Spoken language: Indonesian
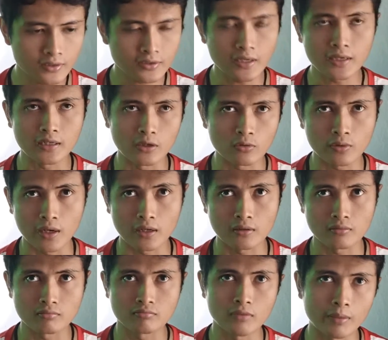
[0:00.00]
saya agak
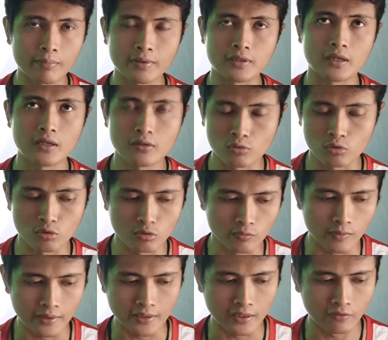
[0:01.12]
kurang apa ya untuk
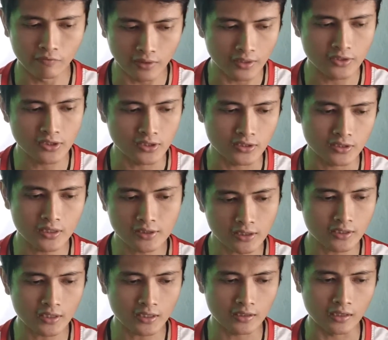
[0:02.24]
bagian finishingnya
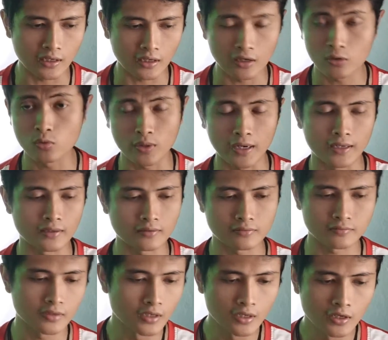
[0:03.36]
catnya agak kurang